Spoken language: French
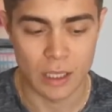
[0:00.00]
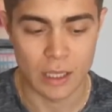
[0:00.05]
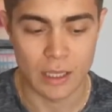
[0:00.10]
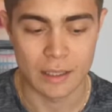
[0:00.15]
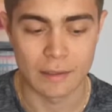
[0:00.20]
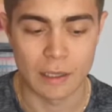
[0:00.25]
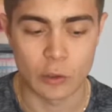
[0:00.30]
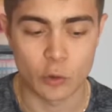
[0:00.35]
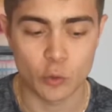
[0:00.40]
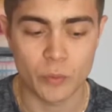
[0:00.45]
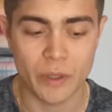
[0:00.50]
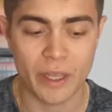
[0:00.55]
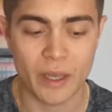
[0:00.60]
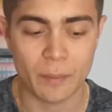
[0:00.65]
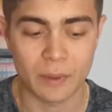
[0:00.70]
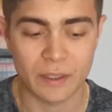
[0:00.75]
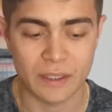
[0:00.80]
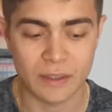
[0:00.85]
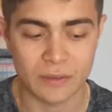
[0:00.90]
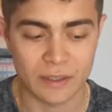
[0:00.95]
La lumière
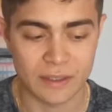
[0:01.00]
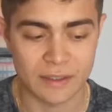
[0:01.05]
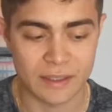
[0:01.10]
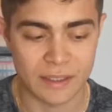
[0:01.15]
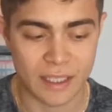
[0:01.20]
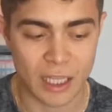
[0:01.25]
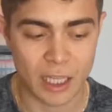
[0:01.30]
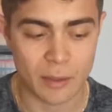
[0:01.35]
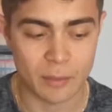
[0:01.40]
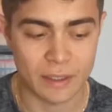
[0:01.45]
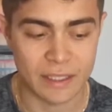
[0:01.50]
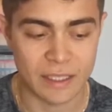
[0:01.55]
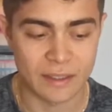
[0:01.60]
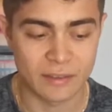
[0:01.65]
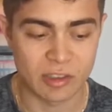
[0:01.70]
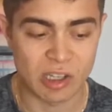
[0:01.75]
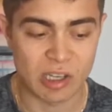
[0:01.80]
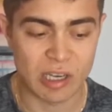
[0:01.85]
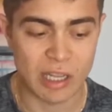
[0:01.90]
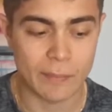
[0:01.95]
brille dans les ténèbres, les
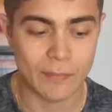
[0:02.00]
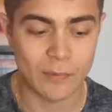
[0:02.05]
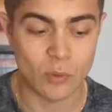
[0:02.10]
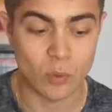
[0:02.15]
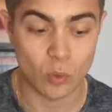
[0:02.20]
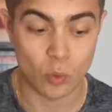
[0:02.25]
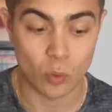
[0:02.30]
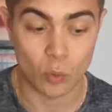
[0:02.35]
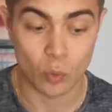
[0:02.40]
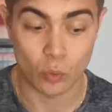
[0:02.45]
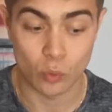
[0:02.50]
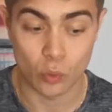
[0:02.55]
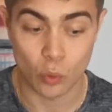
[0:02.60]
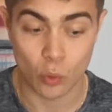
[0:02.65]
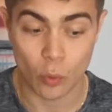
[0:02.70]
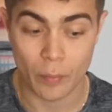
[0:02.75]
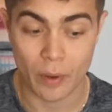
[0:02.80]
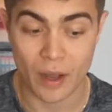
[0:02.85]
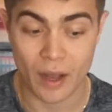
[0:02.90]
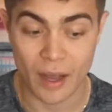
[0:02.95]
ténèbres ne l'ont
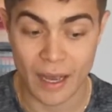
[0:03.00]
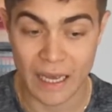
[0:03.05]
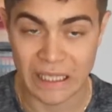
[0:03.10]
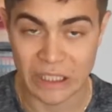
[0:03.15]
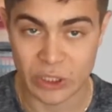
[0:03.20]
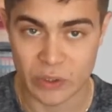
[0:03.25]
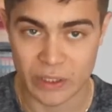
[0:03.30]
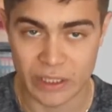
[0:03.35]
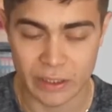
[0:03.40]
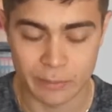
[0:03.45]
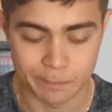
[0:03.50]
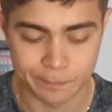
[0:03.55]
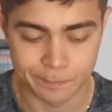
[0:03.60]
pas accueillie.